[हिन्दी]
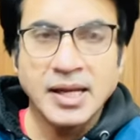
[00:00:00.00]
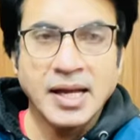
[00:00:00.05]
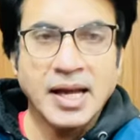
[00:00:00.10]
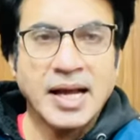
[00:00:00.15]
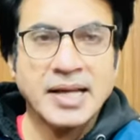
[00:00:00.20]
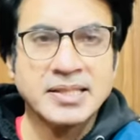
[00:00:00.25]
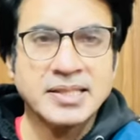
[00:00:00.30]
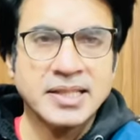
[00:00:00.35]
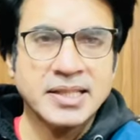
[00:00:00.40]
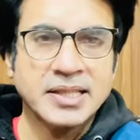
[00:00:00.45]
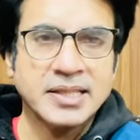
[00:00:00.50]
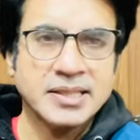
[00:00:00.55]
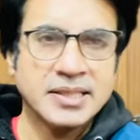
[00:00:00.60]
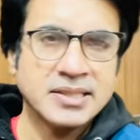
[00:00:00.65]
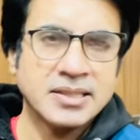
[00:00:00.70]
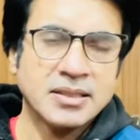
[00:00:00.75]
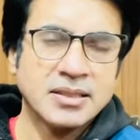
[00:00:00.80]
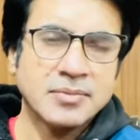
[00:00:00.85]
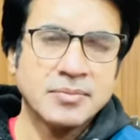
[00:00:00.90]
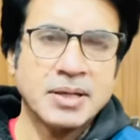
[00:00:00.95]
एक्चुअली कि
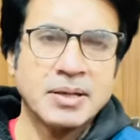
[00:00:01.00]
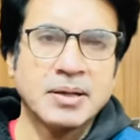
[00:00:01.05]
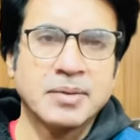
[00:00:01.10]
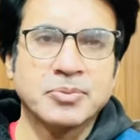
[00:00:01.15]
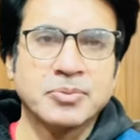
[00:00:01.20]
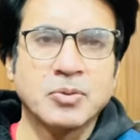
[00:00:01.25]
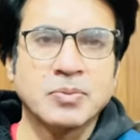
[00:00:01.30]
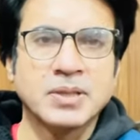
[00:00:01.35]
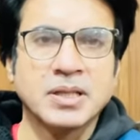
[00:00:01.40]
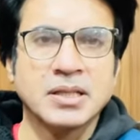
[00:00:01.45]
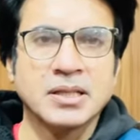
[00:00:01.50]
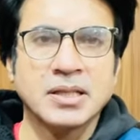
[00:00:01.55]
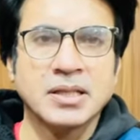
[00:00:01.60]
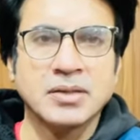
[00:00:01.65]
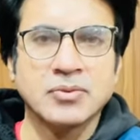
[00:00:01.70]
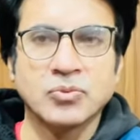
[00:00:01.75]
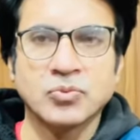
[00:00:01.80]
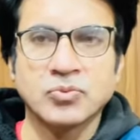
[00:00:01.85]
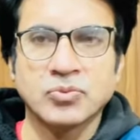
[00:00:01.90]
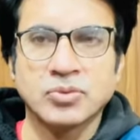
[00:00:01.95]
जैसा कि मैं आपको बताता
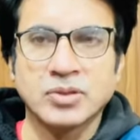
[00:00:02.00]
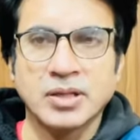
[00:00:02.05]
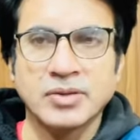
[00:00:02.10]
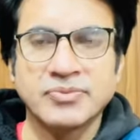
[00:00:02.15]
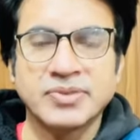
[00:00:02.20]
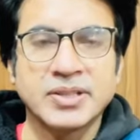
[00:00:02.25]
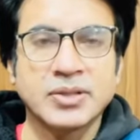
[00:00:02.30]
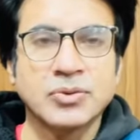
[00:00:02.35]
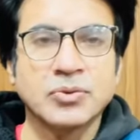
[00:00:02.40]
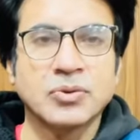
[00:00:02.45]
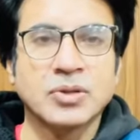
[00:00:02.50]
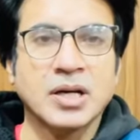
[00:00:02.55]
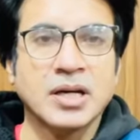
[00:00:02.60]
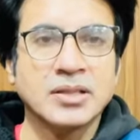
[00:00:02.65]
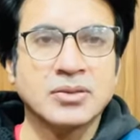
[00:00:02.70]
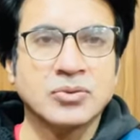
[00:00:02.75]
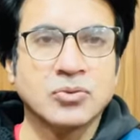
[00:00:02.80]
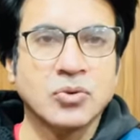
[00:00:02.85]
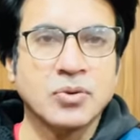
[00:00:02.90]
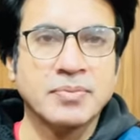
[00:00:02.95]
हूँ कि वीडियो
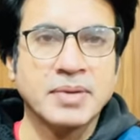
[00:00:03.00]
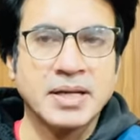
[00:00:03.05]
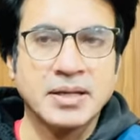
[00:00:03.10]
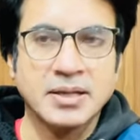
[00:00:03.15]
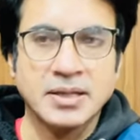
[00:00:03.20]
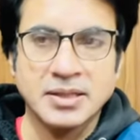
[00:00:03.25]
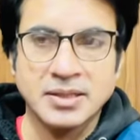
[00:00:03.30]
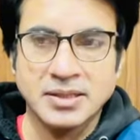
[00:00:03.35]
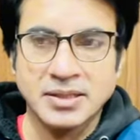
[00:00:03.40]
रात को मैं